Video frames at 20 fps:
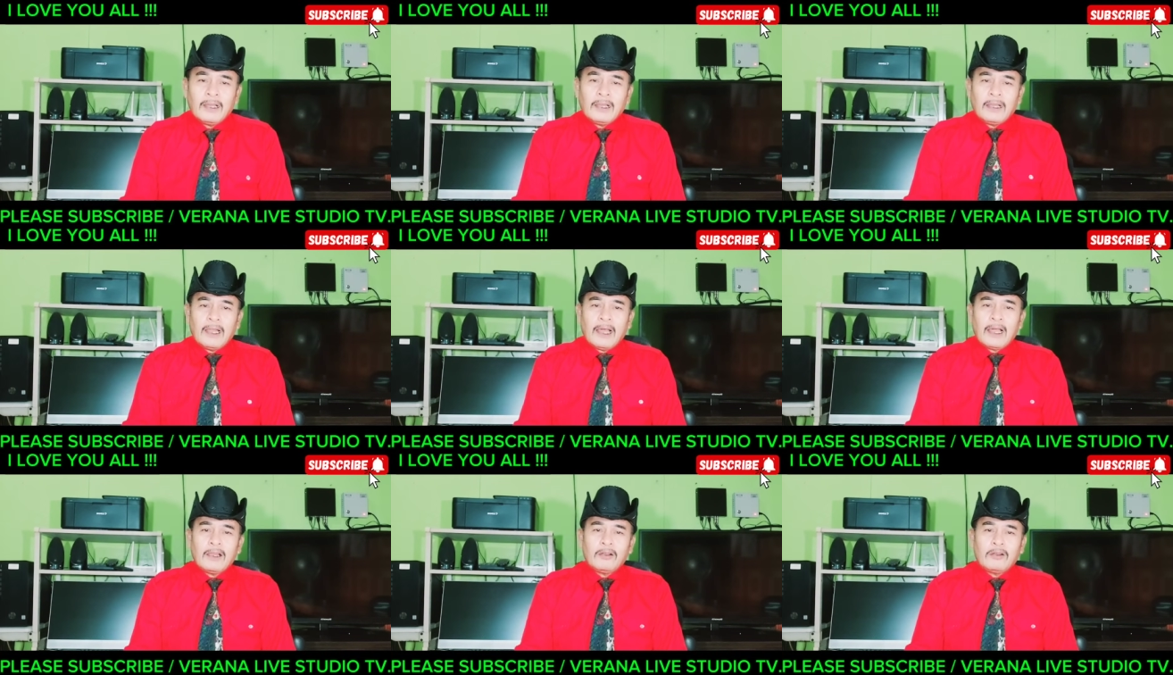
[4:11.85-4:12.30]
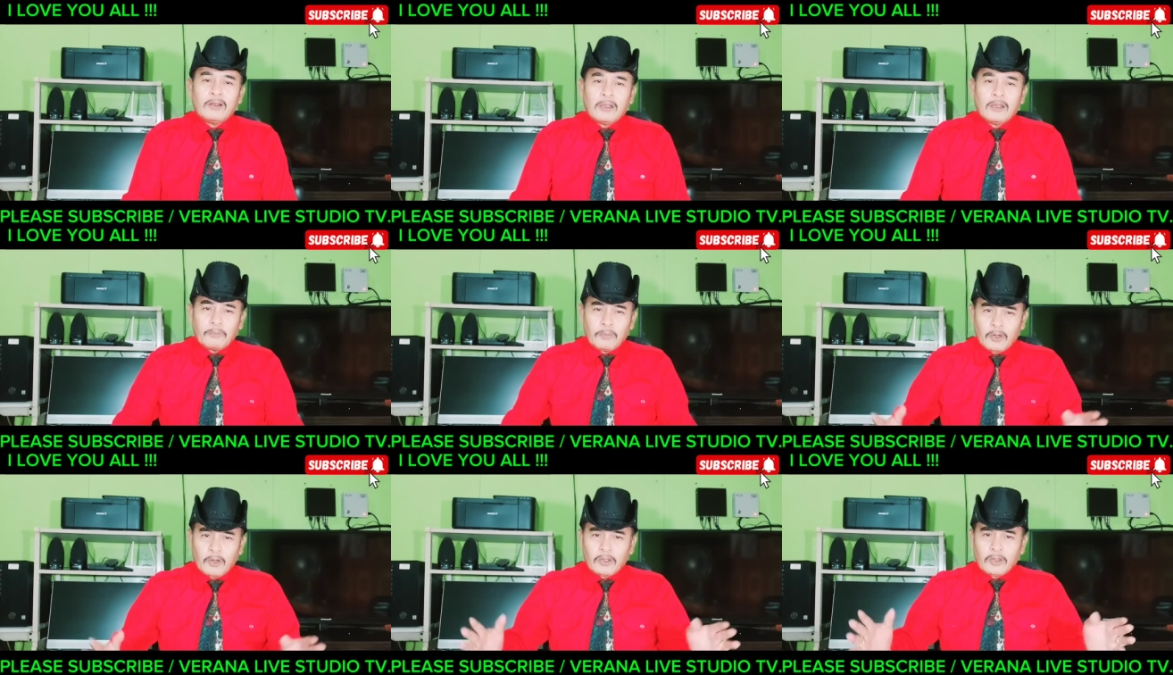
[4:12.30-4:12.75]
Lalo na
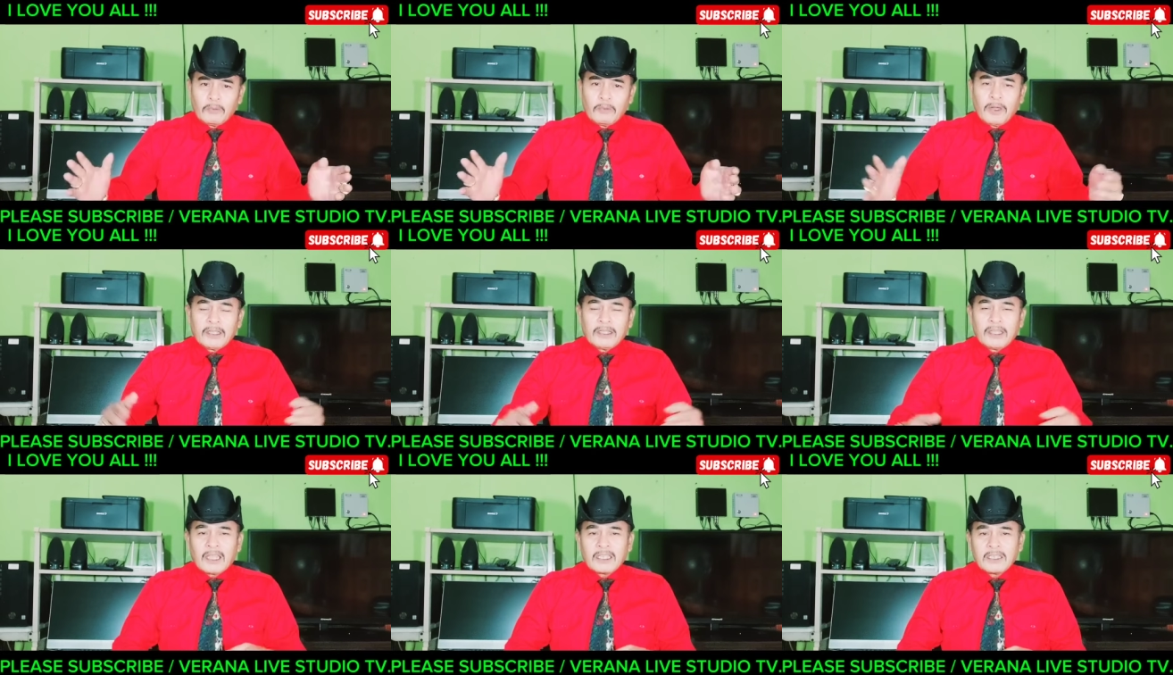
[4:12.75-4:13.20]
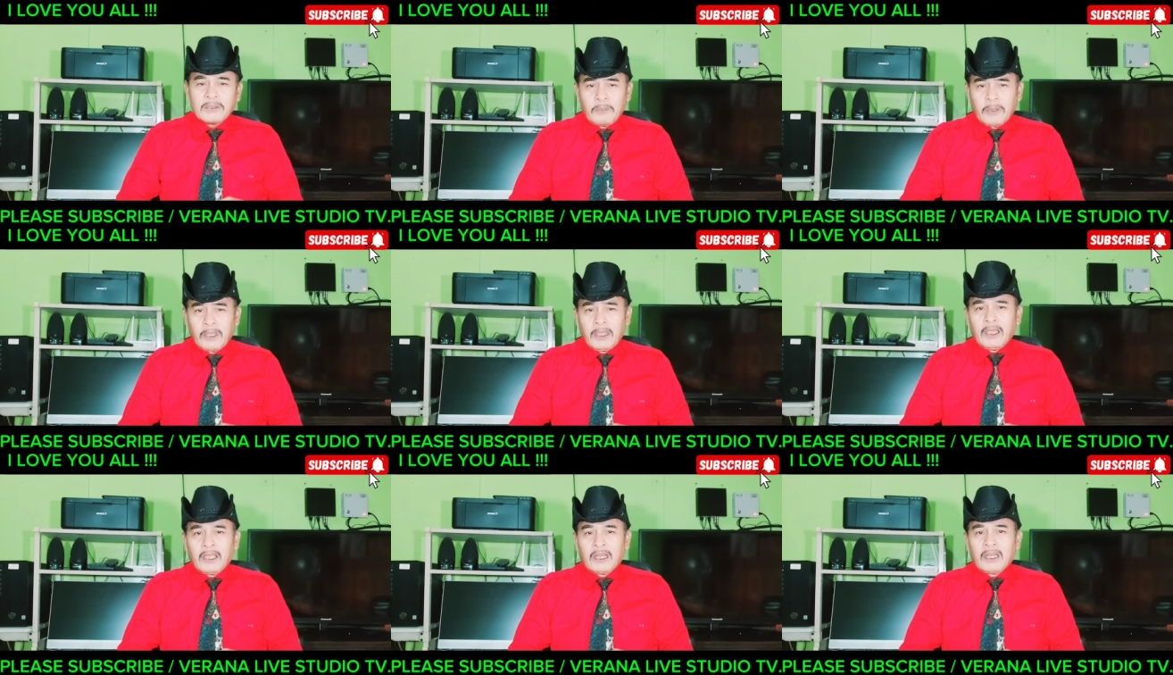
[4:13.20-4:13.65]
po itong mga
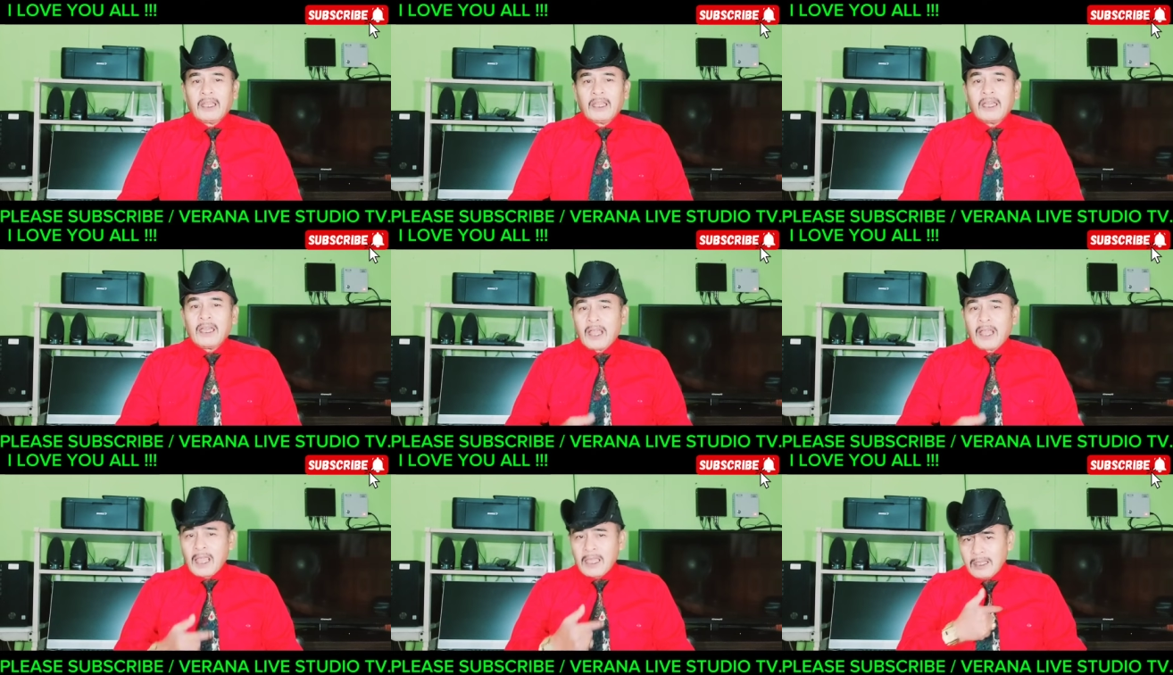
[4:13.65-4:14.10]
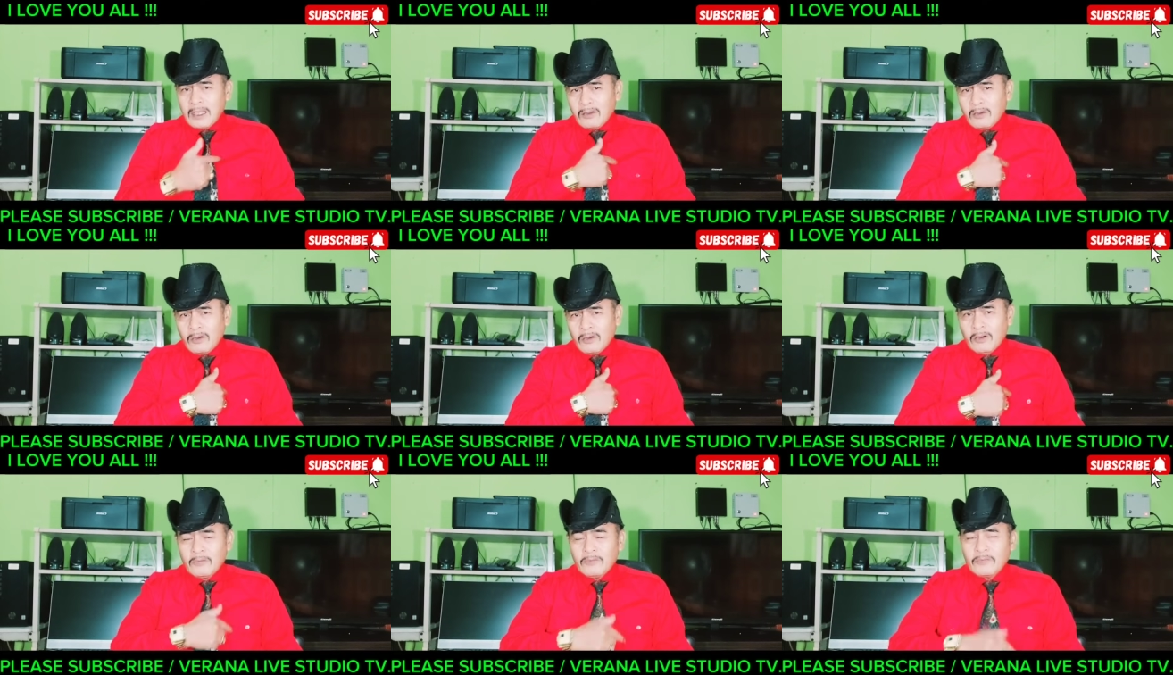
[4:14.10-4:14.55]
taxpayer na kagaya
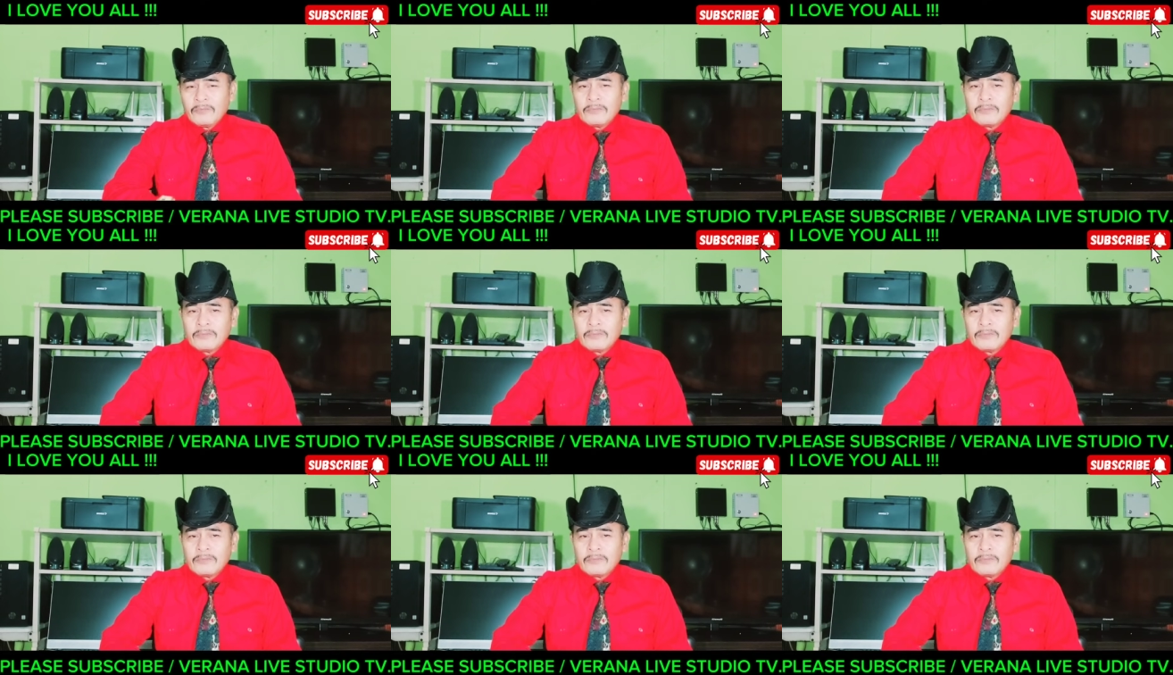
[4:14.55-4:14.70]
ko.